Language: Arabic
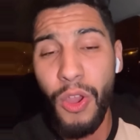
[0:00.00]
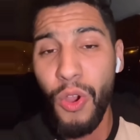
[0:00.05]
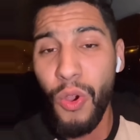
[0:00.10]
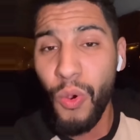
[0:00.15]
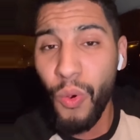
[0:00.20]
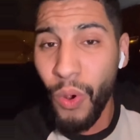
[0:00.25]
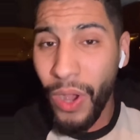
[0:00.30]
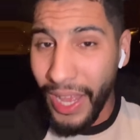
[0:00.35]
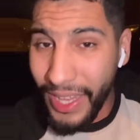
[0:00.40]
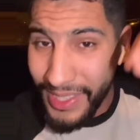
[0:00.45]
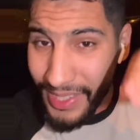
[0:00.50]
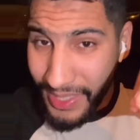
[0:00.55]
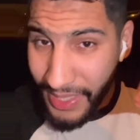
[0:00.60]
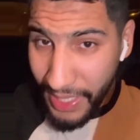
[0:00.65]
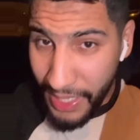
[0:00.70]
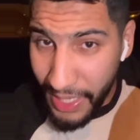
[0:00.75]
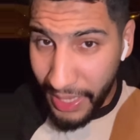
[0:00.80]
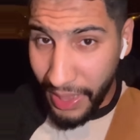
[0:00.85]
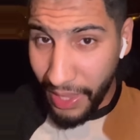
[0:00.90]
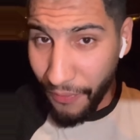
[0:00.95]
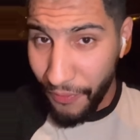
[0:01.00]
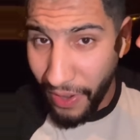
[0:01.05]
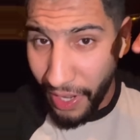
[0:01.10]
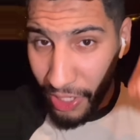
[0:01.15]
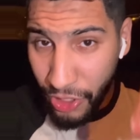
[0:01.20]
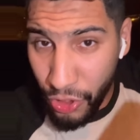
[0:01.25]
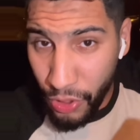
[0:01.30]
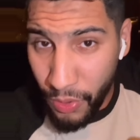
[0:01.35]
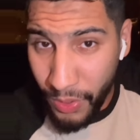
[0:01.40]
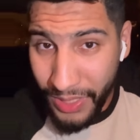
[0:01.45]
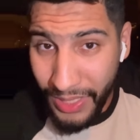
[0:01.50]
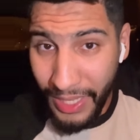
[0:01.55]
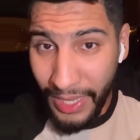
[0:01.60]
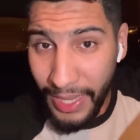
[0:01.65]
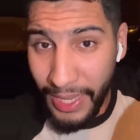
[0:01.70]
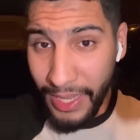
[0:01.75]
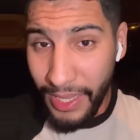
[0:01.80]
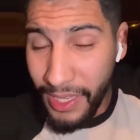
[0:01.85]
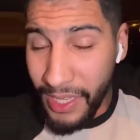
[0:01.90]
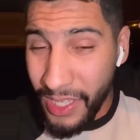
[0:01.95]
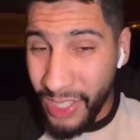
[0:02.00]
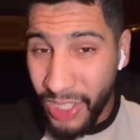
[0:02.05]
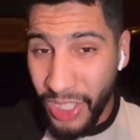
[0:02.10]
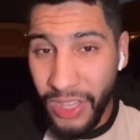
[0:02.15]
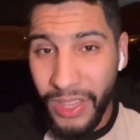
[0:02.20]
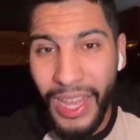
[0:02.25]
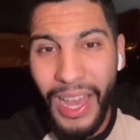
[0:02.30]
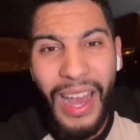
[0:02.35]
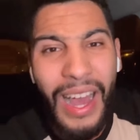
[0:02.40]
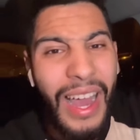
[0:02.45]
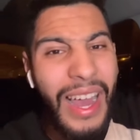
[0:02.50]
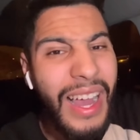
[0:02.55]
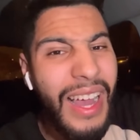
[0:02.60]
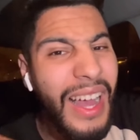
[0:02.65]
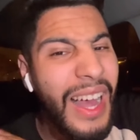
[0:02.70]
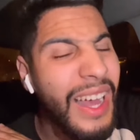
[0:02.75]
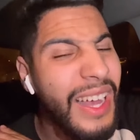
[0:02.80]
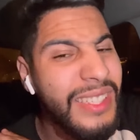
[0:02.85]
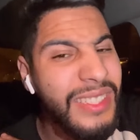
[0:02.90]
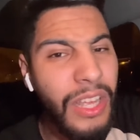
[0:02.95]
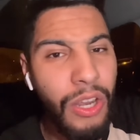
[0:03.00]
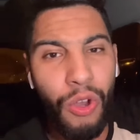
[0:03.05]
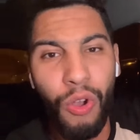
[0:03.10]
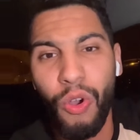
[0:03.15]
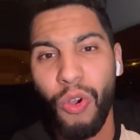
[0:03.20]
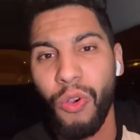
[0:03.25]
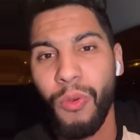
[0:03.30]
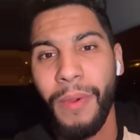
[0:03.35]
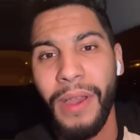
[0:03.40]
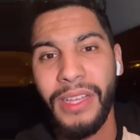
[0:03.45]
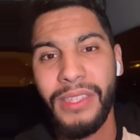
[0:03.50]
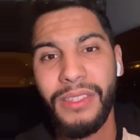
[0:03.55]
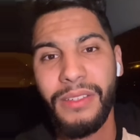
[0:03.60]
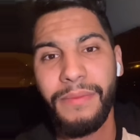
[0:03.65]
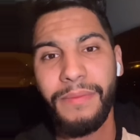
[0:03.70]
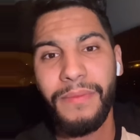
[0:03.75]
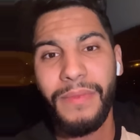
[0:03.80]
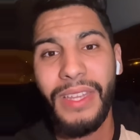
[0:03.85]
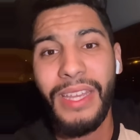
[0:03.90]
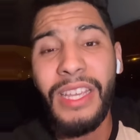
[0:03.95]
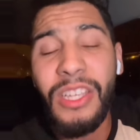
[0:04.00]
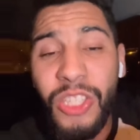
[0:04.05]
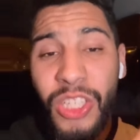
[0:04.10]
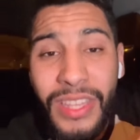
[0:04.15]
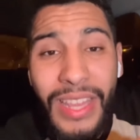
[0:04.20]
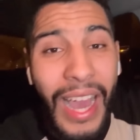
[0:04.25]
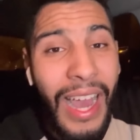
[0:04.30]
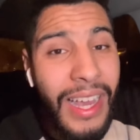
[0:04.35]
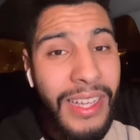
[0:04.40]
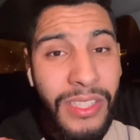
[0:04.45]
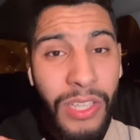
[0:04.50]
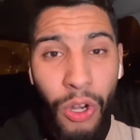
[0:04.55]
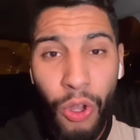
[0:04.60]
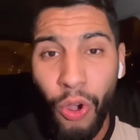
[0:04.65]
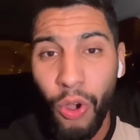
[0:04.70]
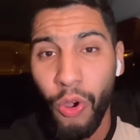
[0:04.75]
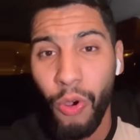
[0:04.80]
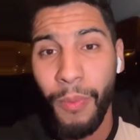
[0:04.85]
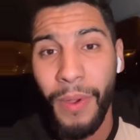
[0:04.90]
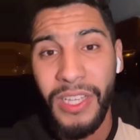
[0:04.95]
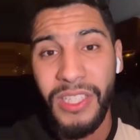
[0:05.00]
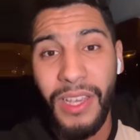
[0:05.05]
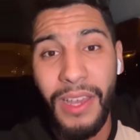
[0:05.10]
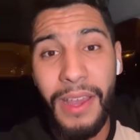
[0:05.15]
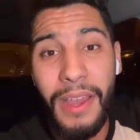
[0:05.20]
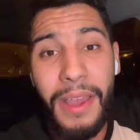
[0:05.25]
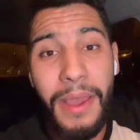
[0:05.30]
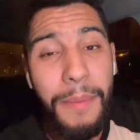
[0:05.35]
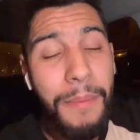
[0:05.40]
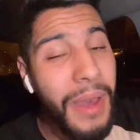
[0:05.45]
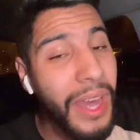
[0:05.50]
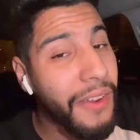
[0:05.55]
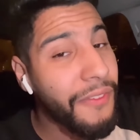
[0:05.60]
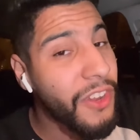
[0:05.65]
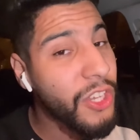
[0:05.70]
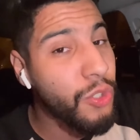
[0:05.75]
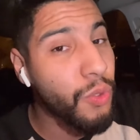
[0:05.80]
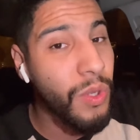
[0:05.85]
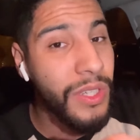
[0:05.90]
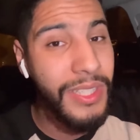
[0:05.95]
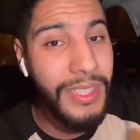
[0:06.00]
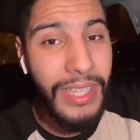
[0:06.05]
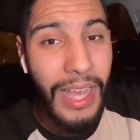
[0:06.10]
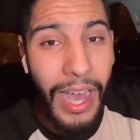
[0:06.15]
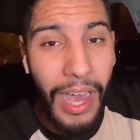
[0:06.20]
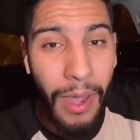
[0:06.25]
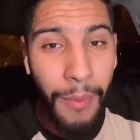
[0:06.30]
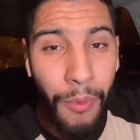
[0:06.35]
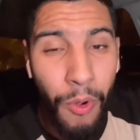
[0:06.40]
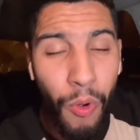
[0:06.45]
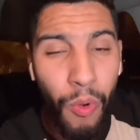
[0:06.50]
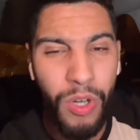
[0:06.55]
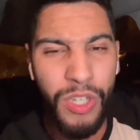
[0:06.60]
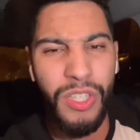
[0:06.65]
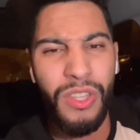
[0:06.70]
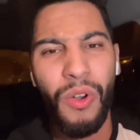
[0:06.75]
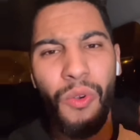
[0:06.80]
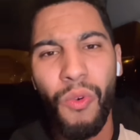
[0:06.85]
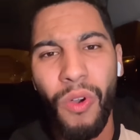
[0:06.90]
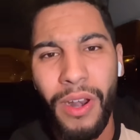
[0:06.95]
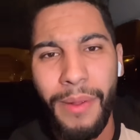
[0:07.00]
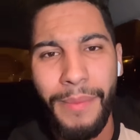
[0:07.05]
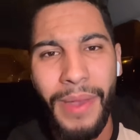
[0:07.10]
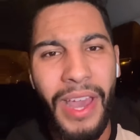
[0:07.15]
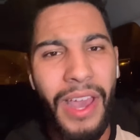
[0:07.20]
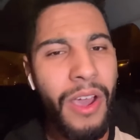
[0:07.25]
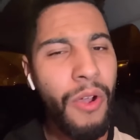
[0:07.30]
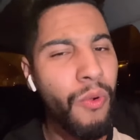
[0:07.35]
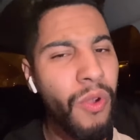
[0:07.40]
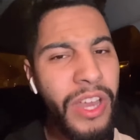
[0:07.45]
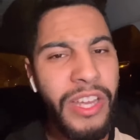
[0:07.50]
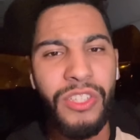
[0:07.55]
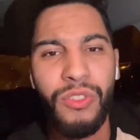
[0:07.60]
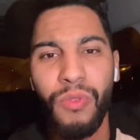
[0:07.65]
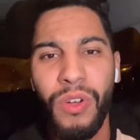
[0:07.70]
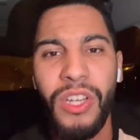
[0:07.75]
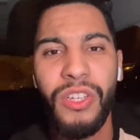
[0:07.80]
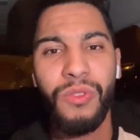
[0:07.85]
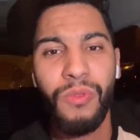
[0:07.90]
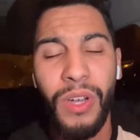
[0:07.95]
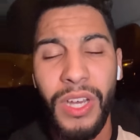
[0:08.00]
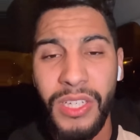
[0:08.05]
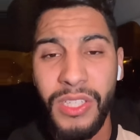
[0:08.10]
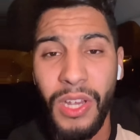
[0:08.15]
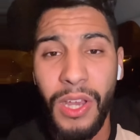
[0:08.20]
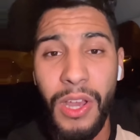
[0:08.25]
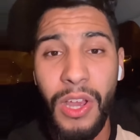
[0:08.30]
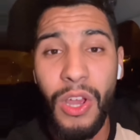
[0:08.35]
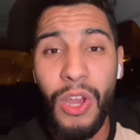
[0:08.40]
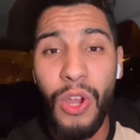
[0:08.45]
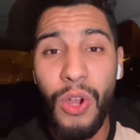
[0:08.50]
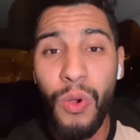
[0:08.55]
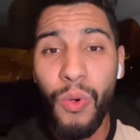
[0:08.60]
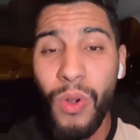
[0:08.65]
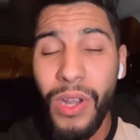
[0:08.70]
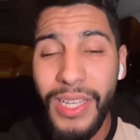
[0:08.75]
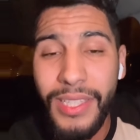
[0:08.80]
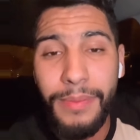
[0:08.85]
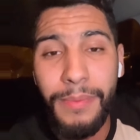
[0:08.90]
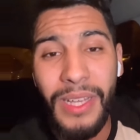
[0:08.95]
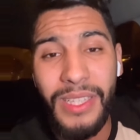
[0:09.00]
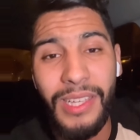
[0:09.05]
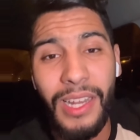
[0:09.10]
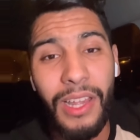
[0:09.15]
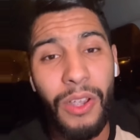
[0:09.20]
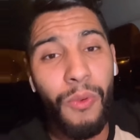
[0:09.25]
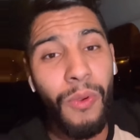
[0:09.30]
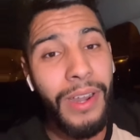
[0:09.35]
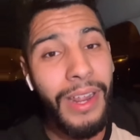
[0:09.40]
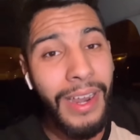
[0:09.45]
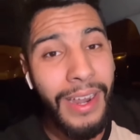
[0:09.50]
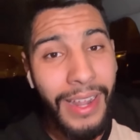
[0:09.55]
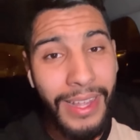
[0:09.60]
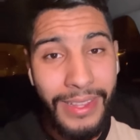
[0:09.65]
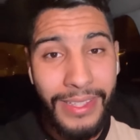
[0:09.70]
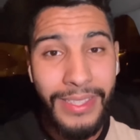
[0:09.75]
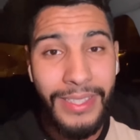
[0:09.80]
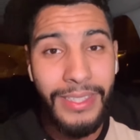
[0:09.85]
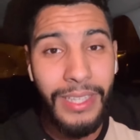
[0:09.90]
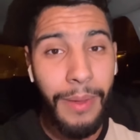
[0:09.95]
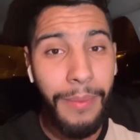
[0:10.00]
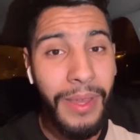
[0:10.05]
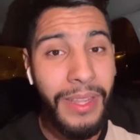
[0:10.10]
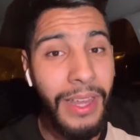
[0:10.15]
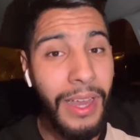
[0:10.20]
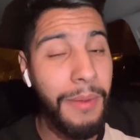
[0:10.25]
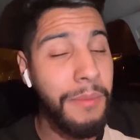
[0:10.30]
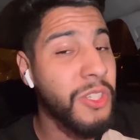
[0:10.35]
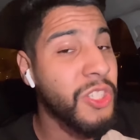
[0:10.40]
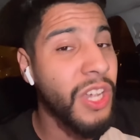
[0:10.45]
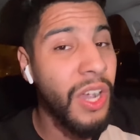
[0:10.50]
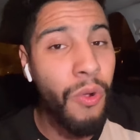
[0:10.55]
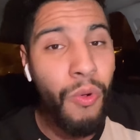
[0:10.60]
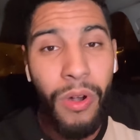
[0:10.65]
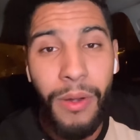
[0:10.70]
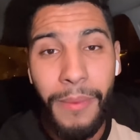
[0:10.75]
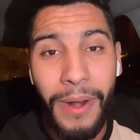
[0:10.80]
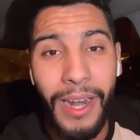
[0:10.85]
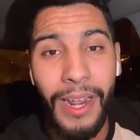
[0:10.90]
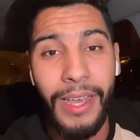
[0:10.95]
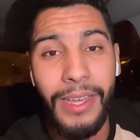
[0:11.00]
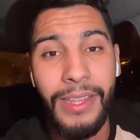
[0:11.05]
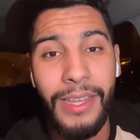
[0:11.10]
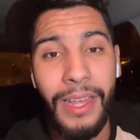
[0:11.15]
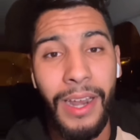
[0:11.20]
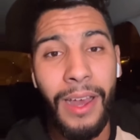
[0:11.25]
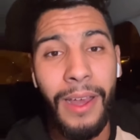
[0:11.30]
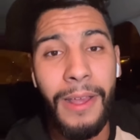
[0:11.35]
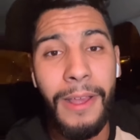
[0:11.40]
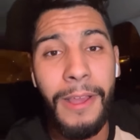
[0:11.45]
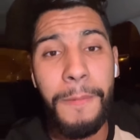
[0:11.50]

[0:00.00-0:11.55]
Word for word: وهاد السيد اللي في لاجونس يشد اقصى العقوبات يشد اقصى العقوبات ما عرفناش واش صاحبه واش دور معاه واش واش واش واللي سمعت الاخوان ان هذا النصاب هذا ماشي اول مره غيديرها